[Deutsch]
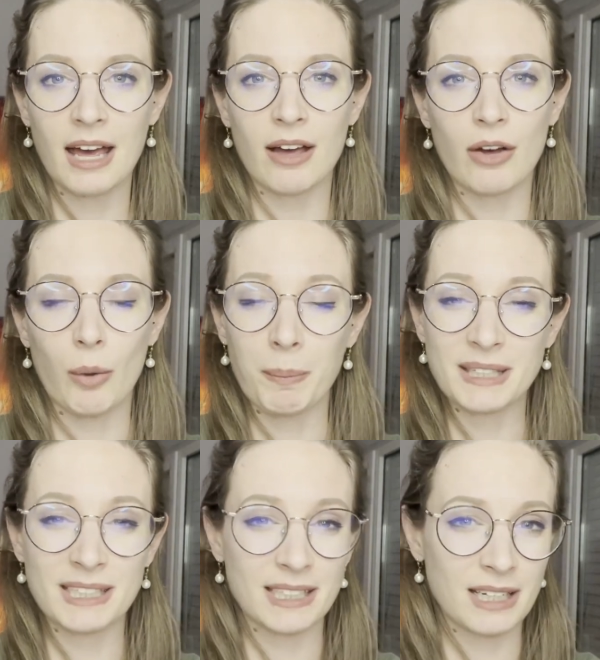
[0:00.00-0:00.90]
Äh, ob
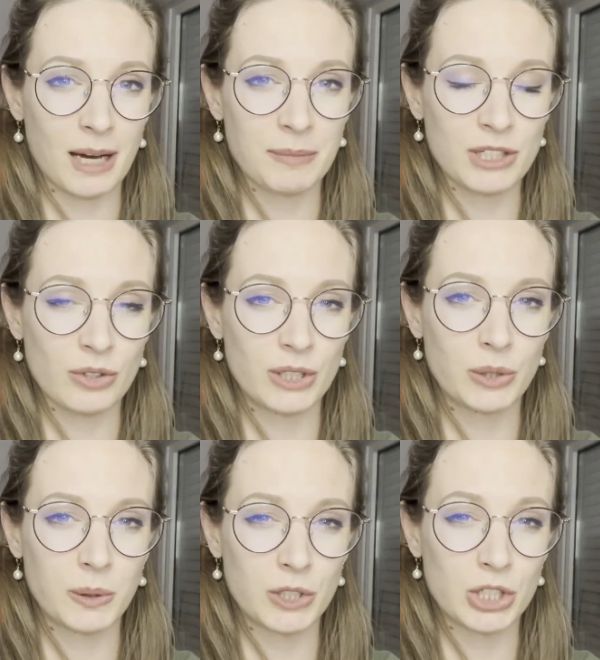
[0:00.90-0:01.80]
man sich dann abends noch in die
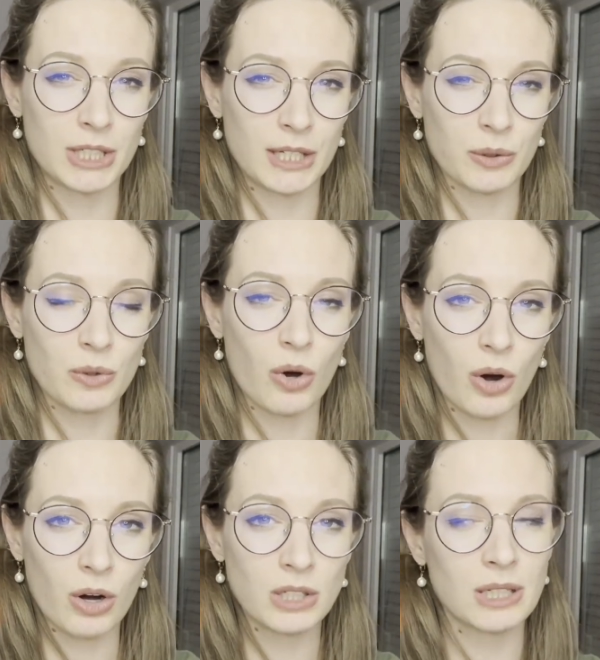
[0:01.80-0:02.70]
Küche stellt und
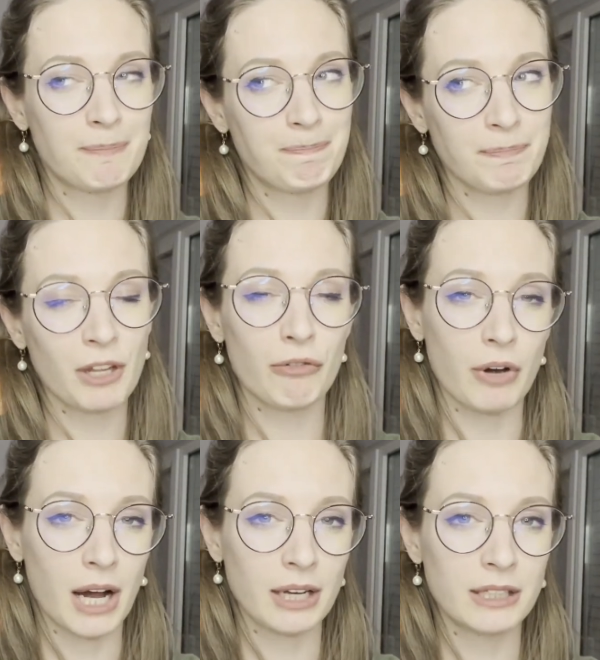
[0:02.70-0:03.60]
kocht, hm,
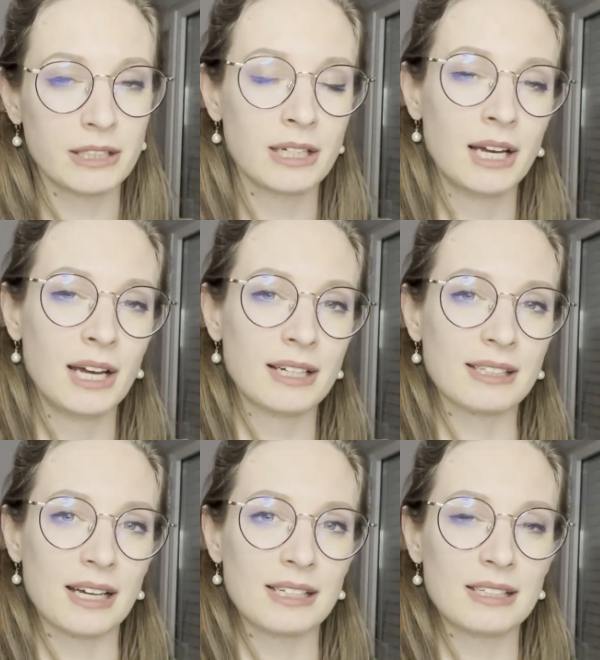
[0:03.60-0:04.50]
fraglich.
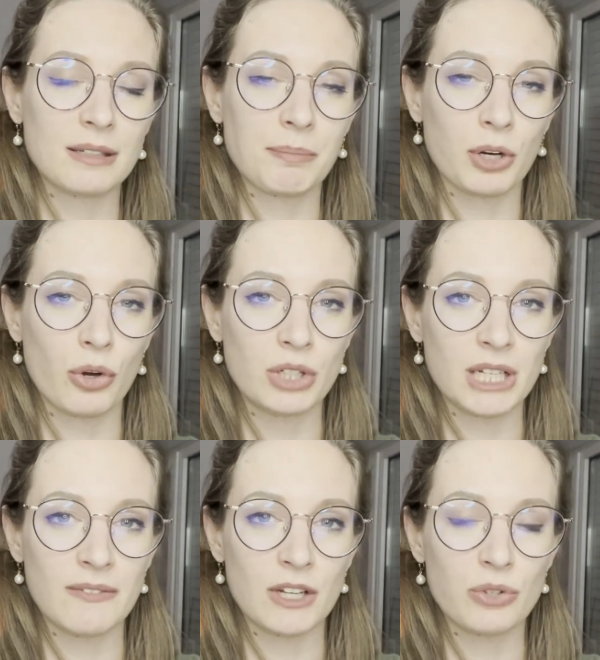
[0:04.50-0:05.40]
Das heißt, man
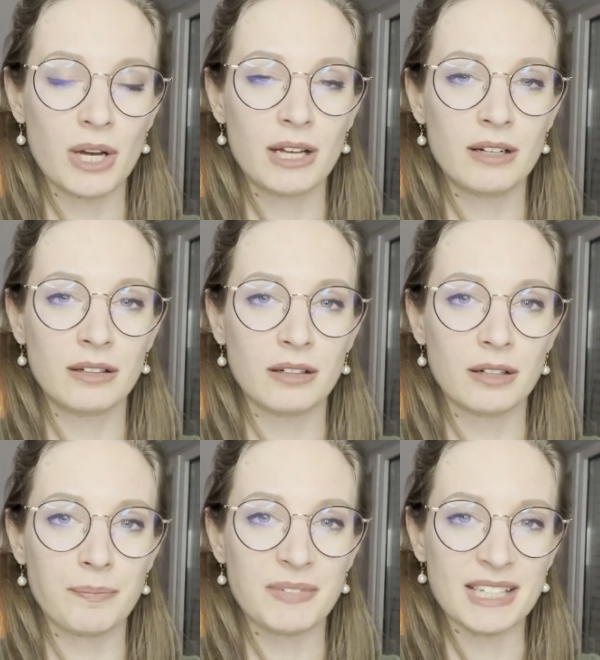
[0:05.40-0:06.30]
könnte eventuell
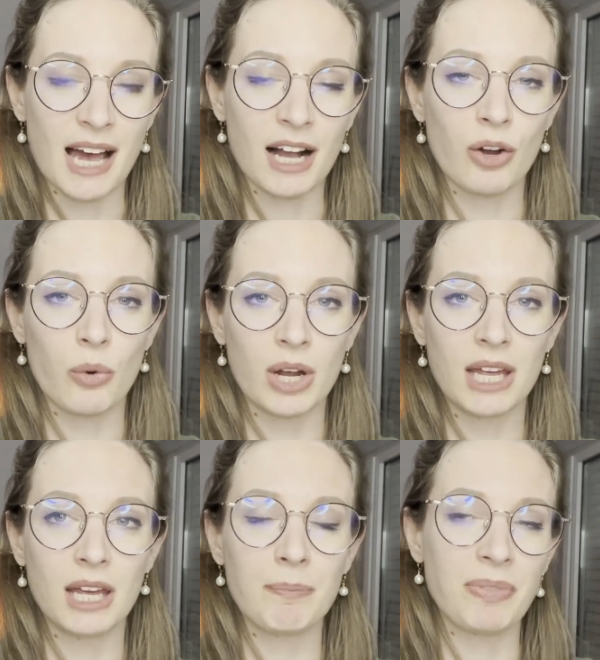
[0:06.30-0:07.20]
ähm, sagen,
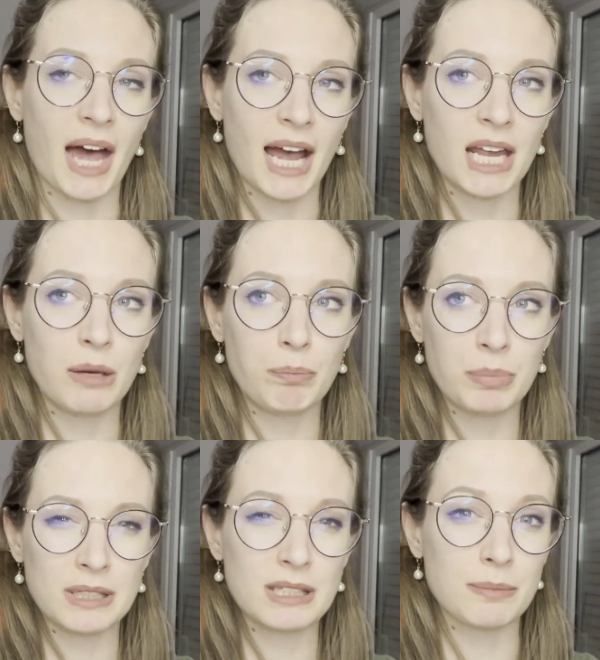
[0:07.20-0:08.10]
okay, ein
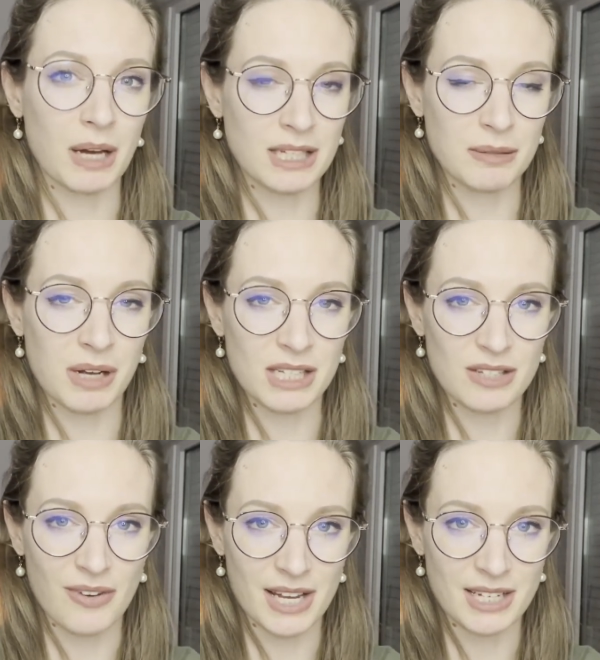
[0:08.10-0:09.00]
bis maximal
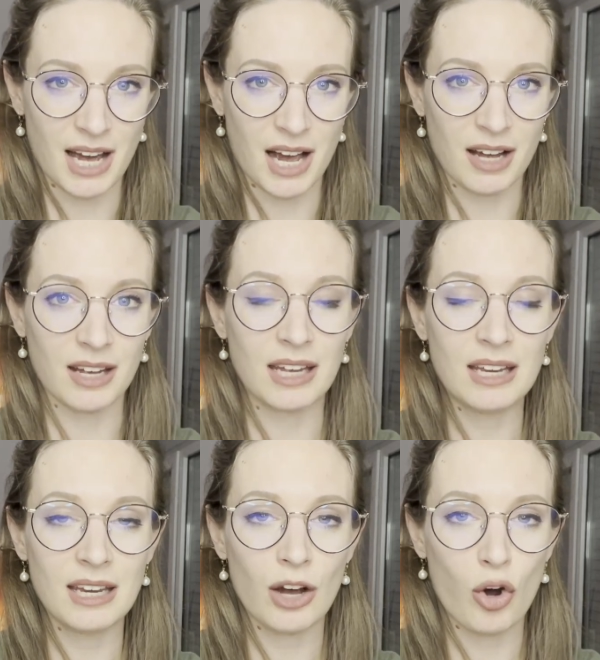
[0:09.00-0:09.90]
zwei Tage
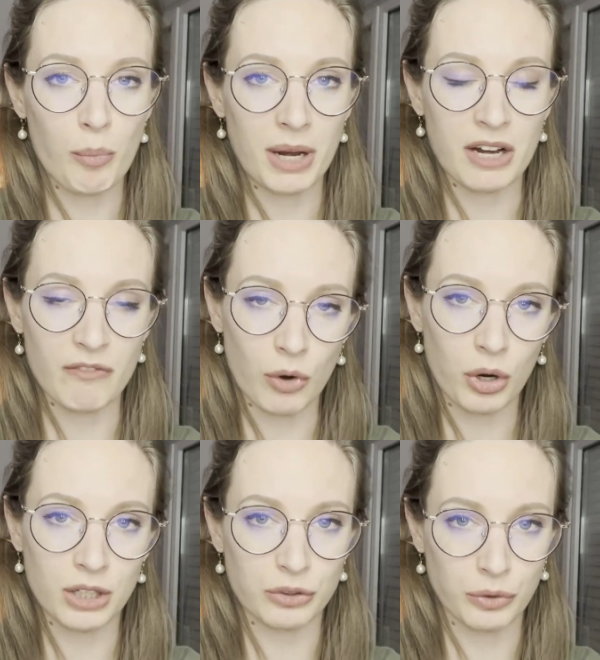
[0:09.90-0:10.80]
in der kompletten
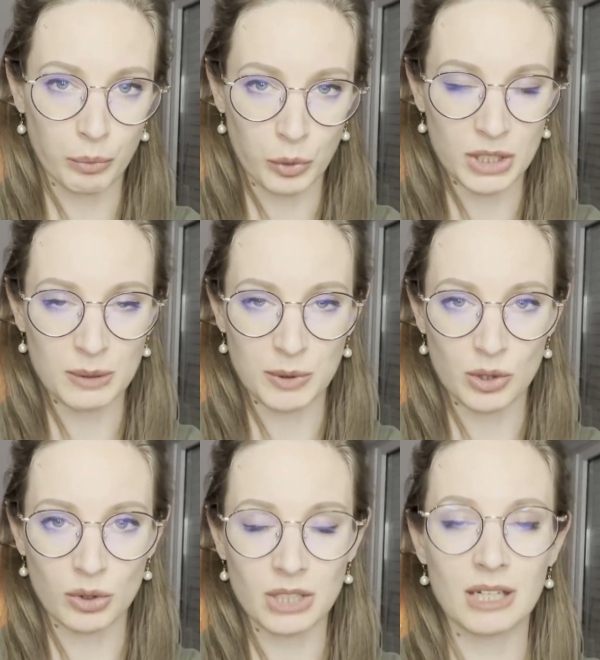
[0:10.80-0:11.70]
Woche, also von montags bis
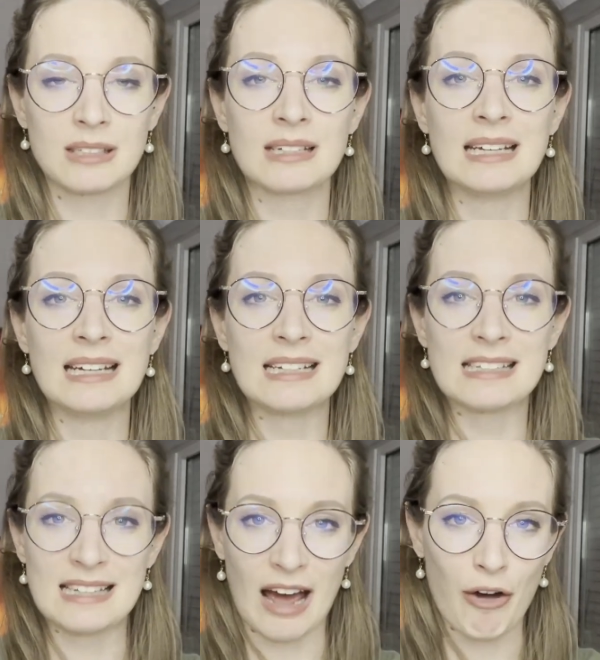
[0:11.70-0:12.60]
sonntags,
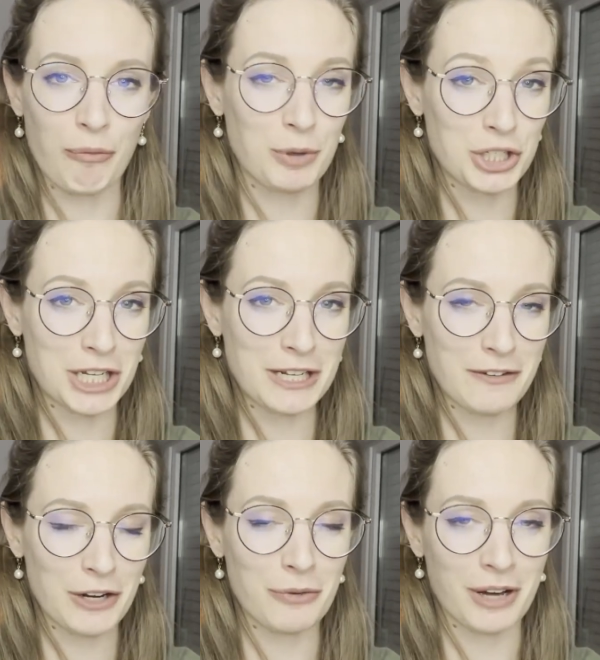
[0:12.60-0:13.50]
darf bestellt
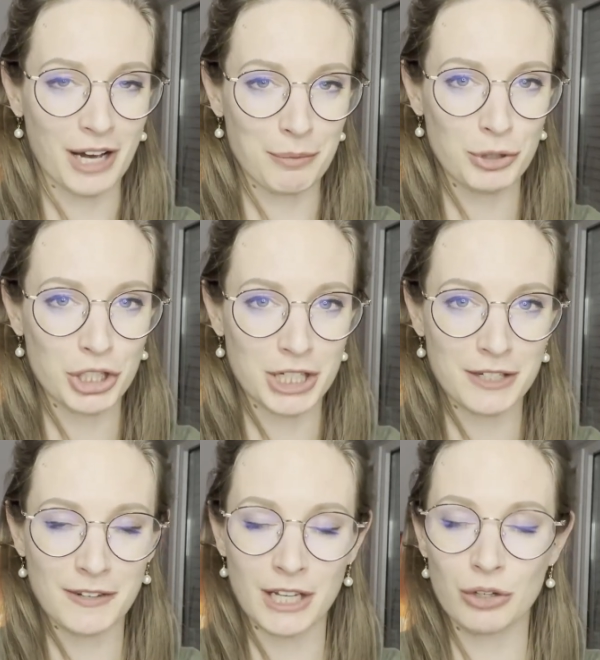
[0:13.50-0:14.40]
werden oder kann
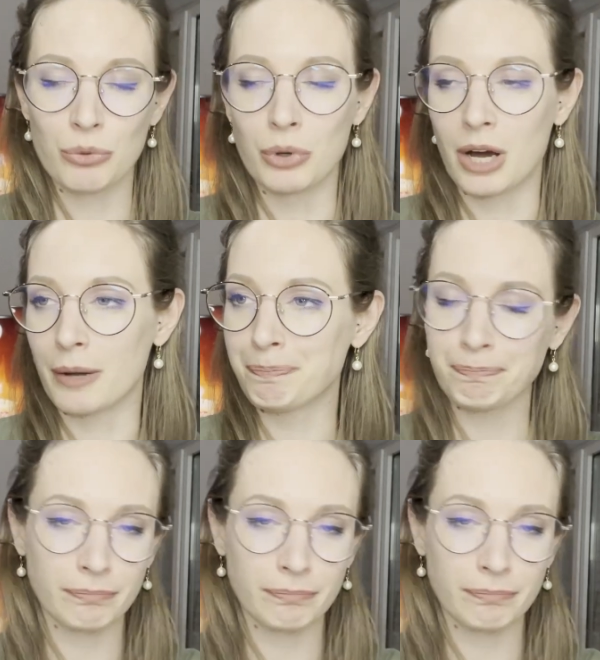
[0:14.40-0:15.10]
bestellt werden oder